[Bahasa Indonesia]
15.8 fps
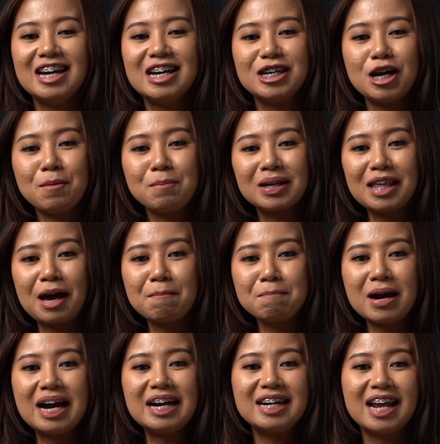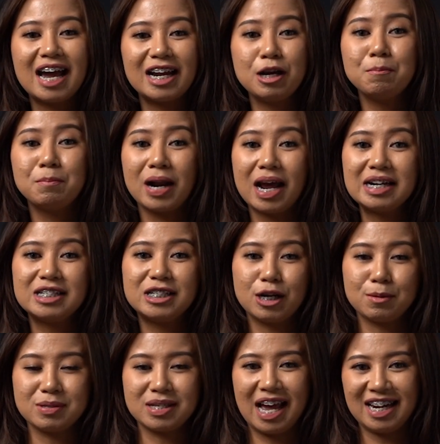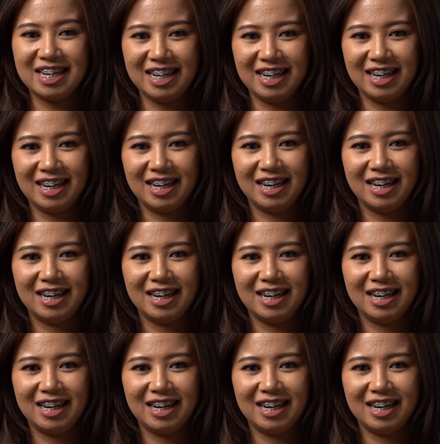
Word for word: Yang pertama dari brand James Honey.